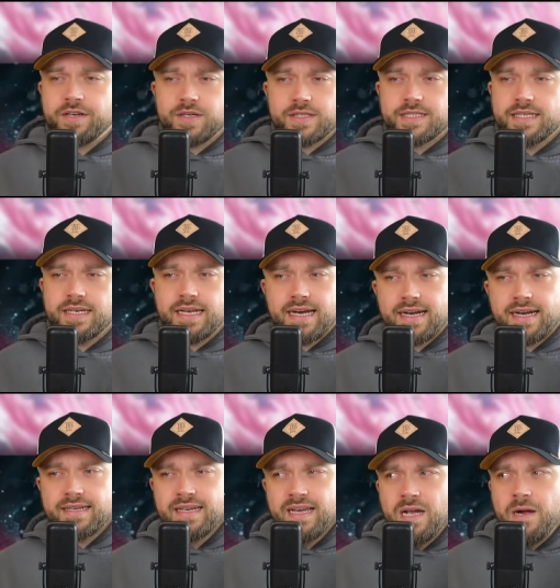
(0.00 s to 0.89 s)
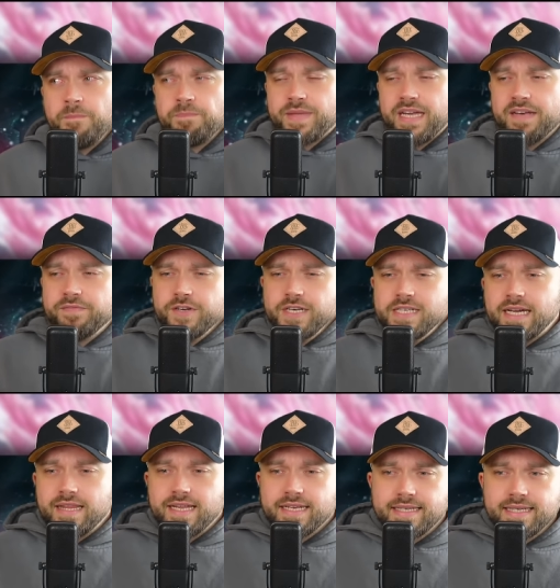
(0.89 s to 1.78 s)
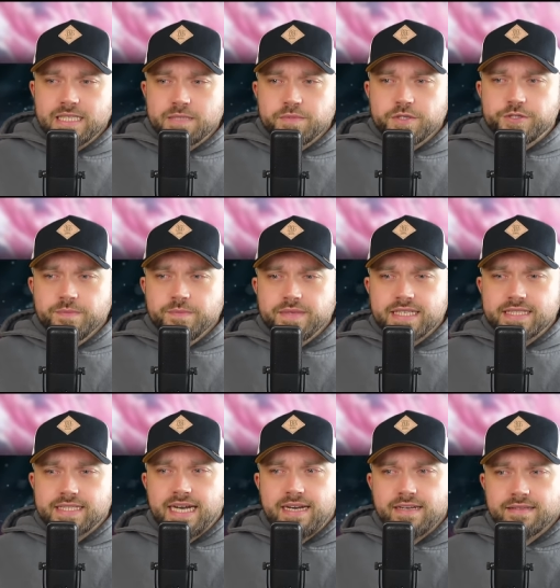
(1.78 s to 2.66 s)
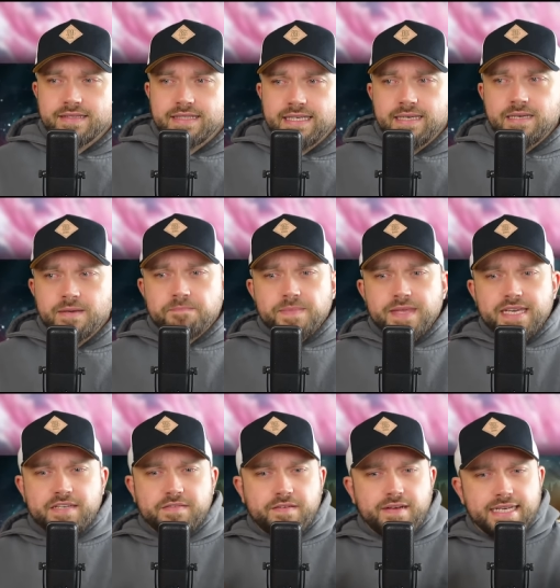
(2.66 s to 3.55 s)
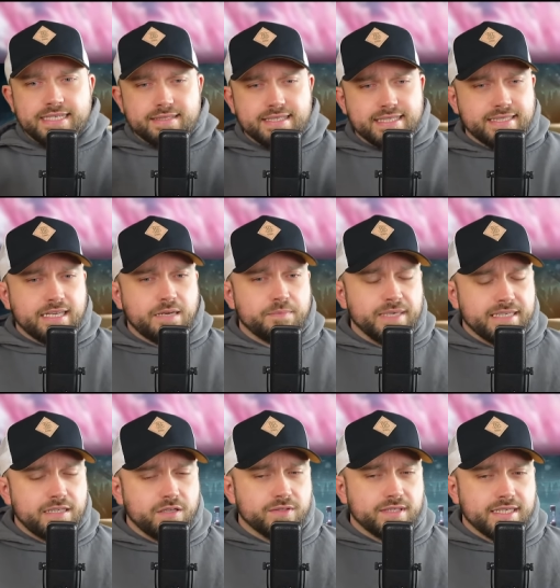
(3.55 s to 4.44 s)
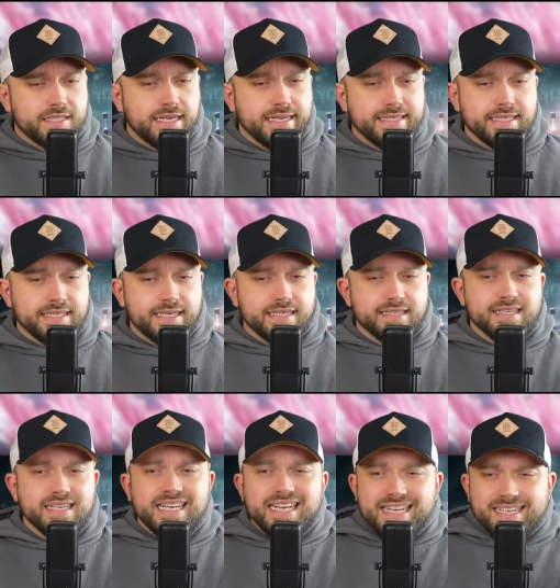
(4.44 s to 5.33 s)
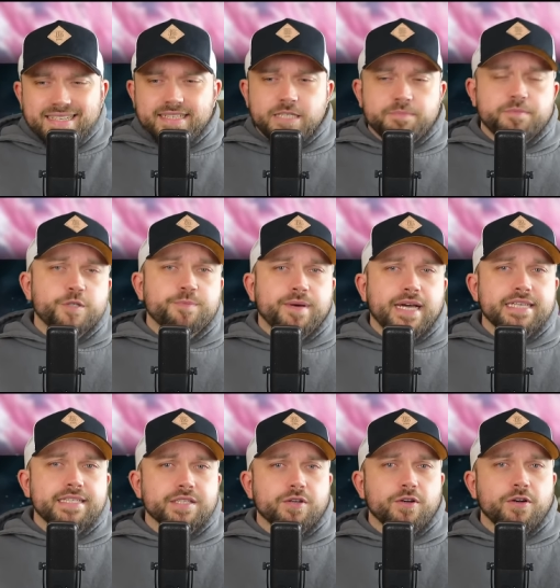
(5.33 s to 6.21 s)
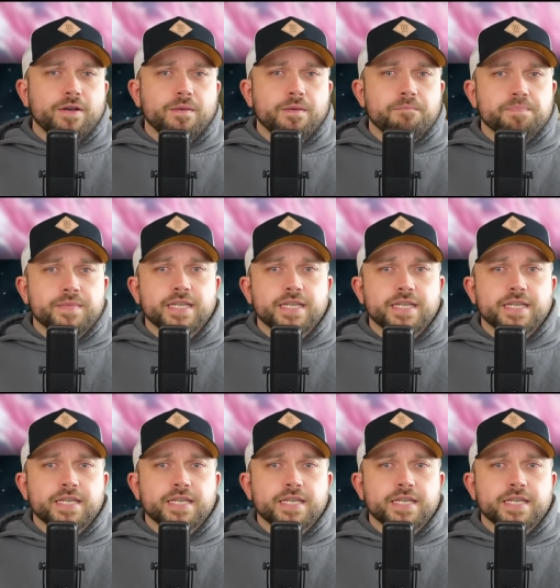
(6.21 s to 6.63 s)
Godzilla. Dann würde ich allerdings bestimmte Sachen, die ich vielleicht nicht in Kapitel unterteilen kann, nicht besprechen können.